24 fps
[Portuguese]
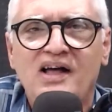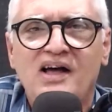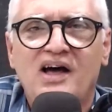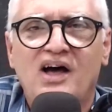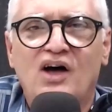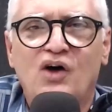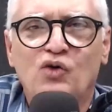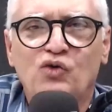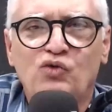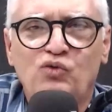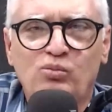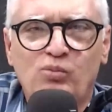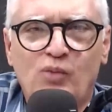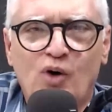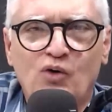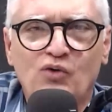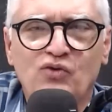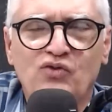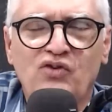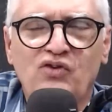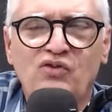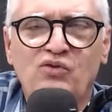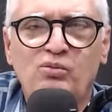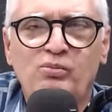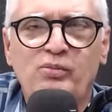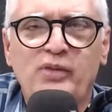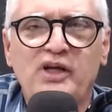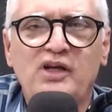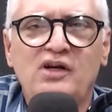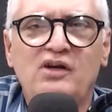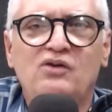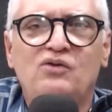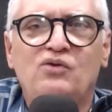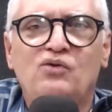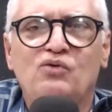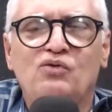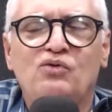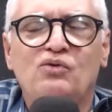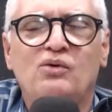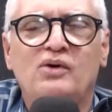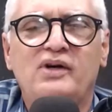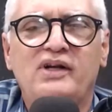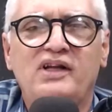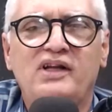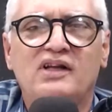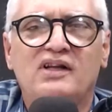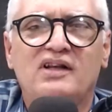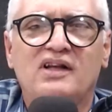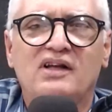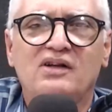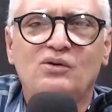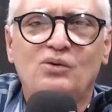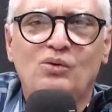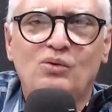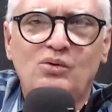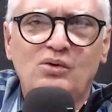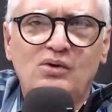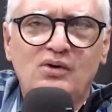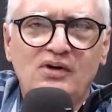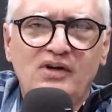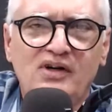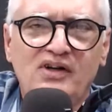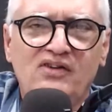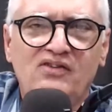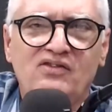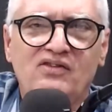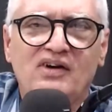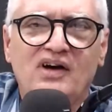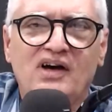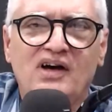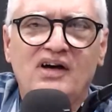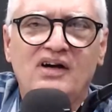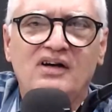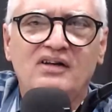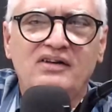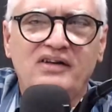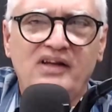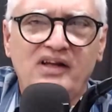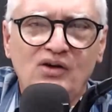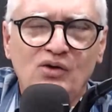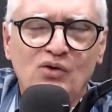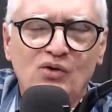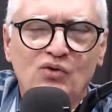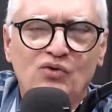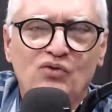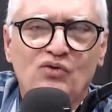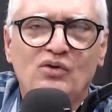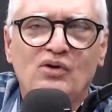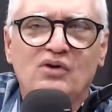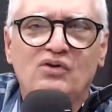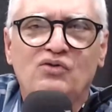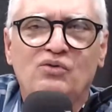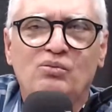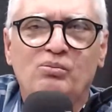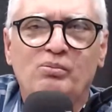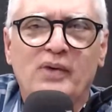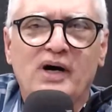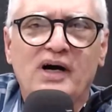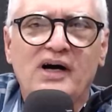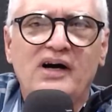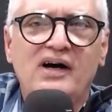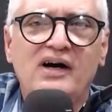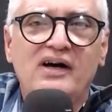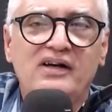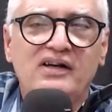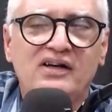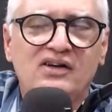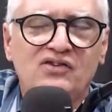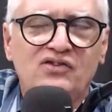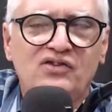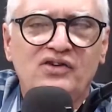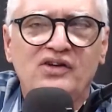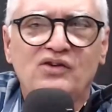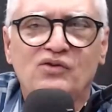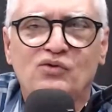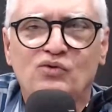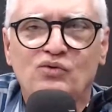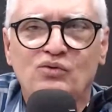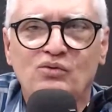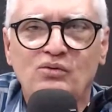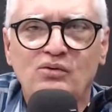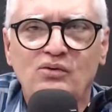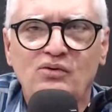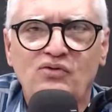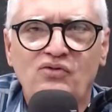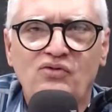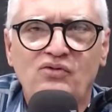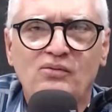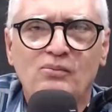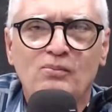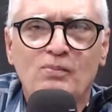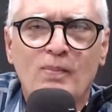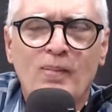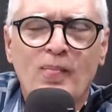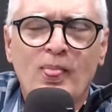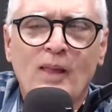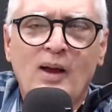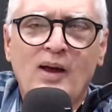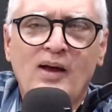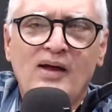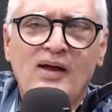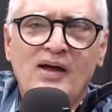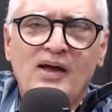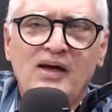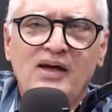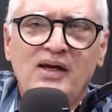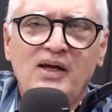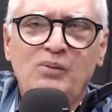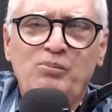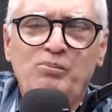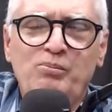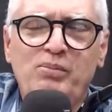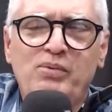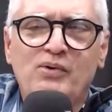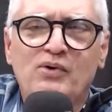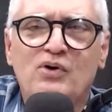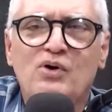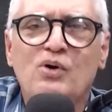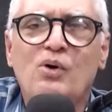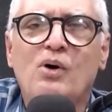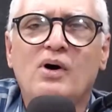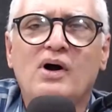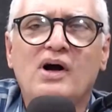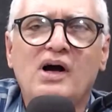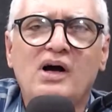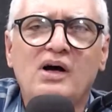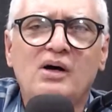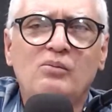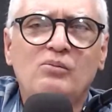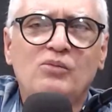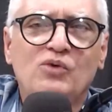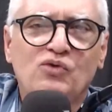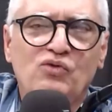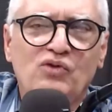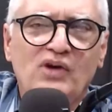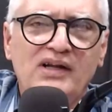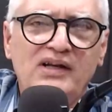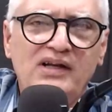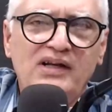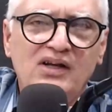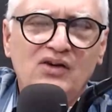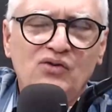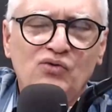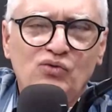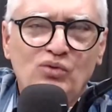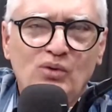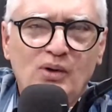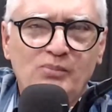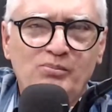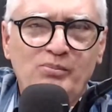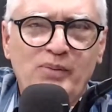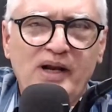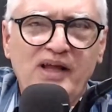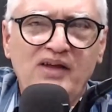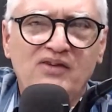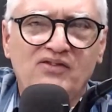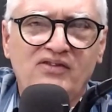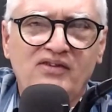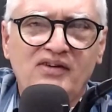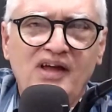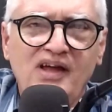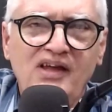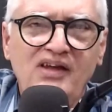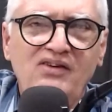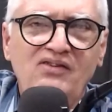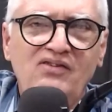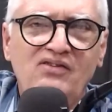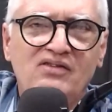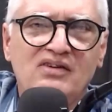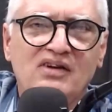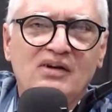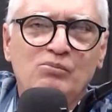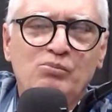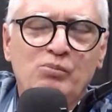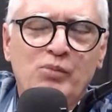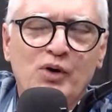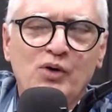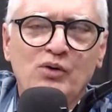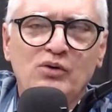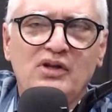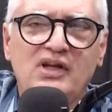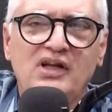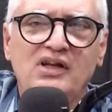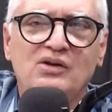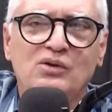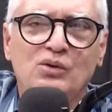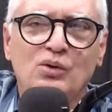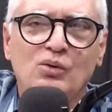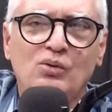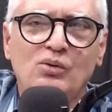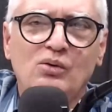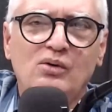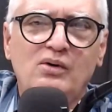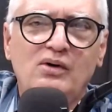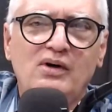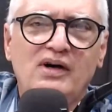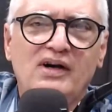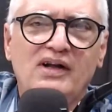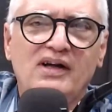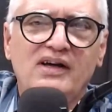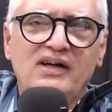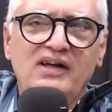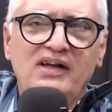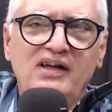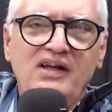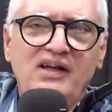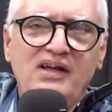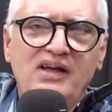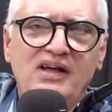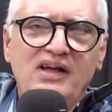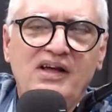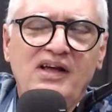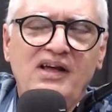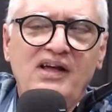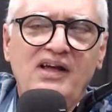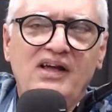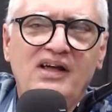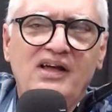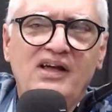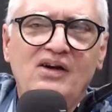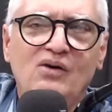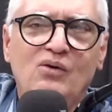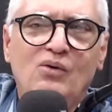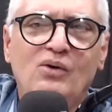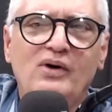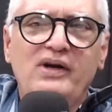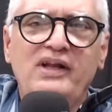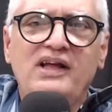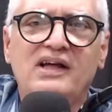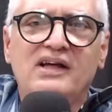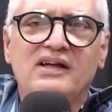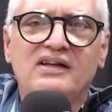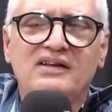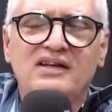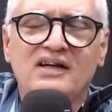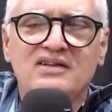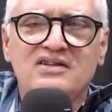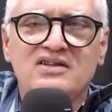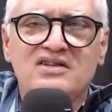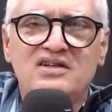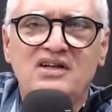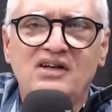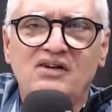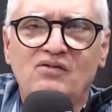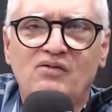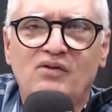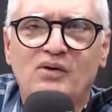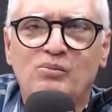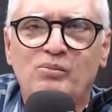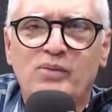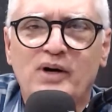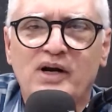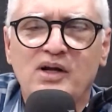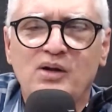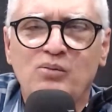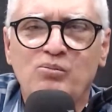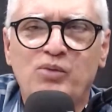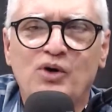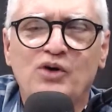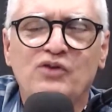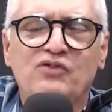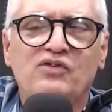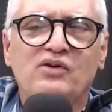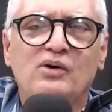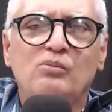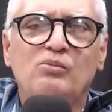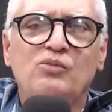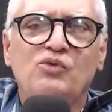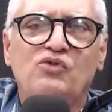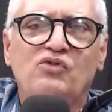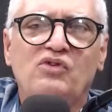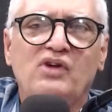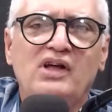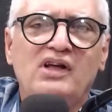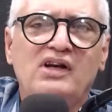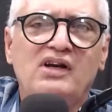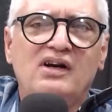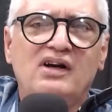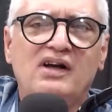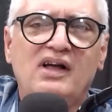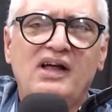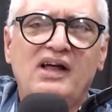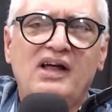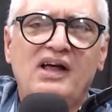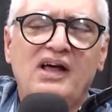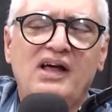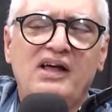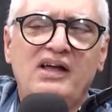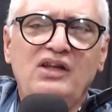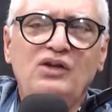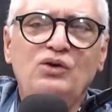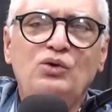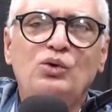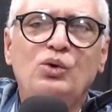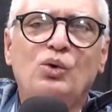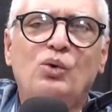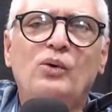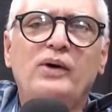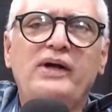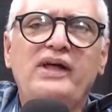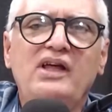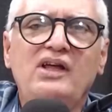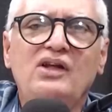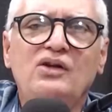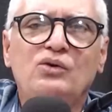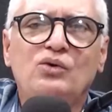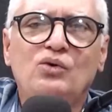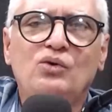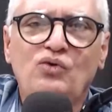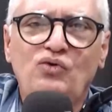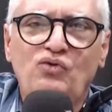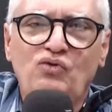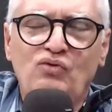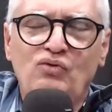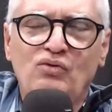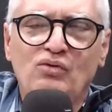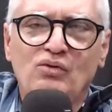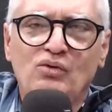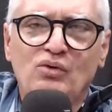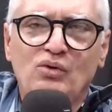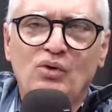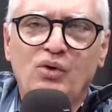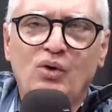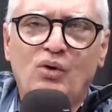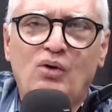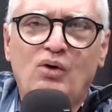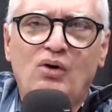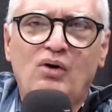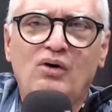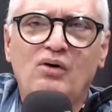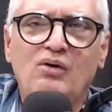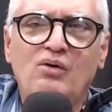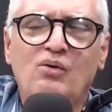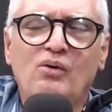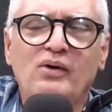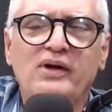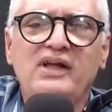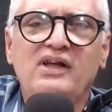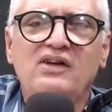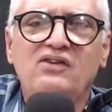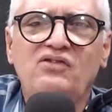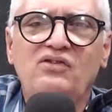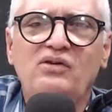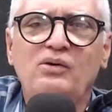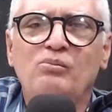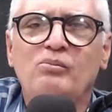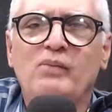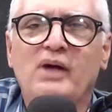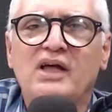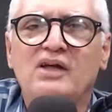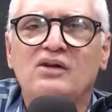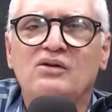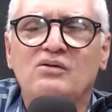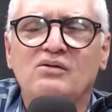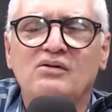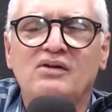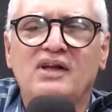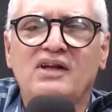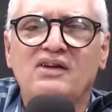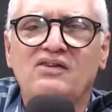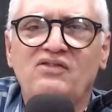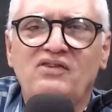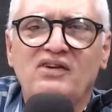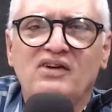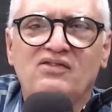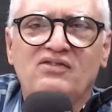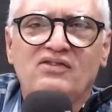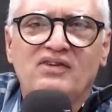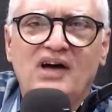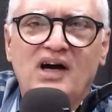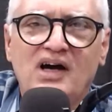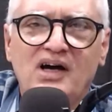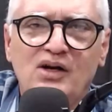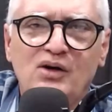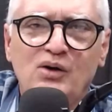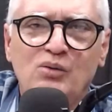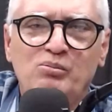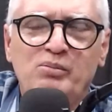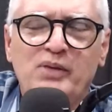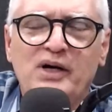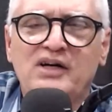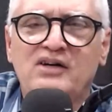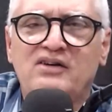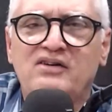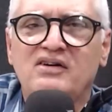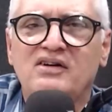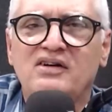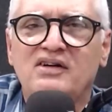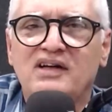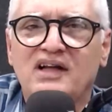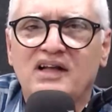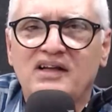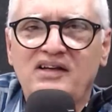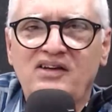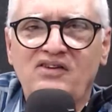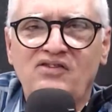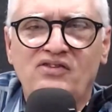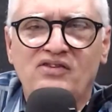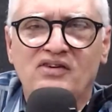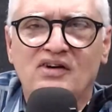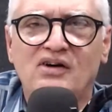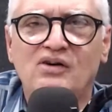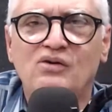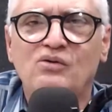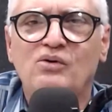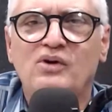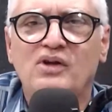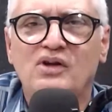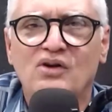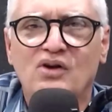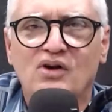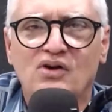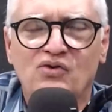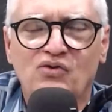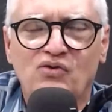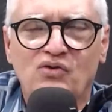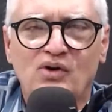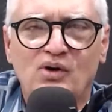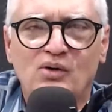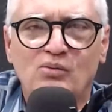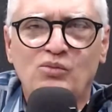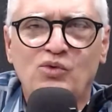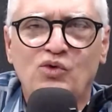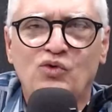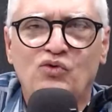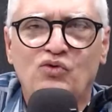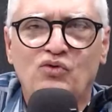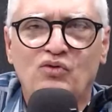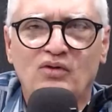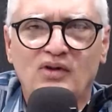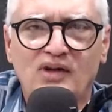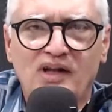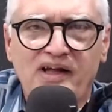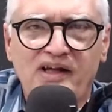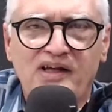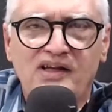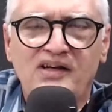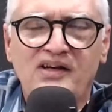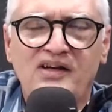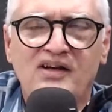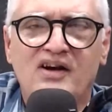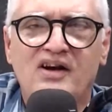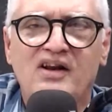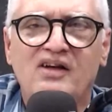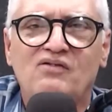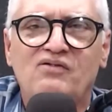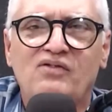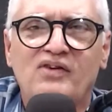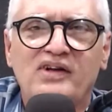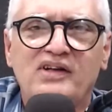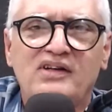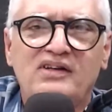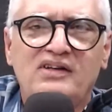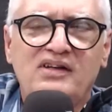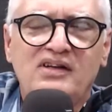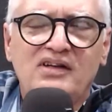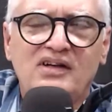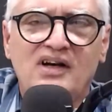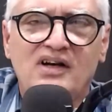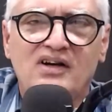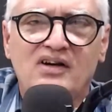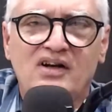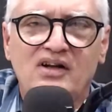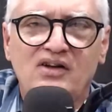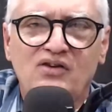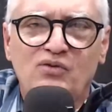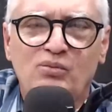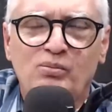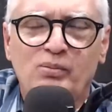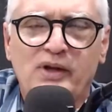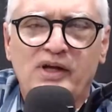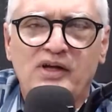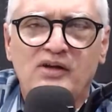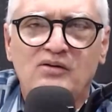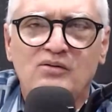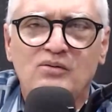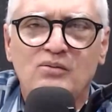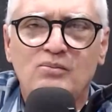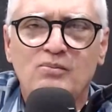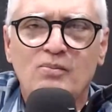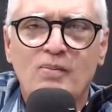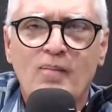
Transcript: aos bons espíritos orientadores, a Deus, nosso Pai, a Jesus, e rogamos ali a sua presença protetora e, e orientativa para que possamos ser intuídos do conhecimento necessário a partir da lição que nós vamos ler e refletir a respeito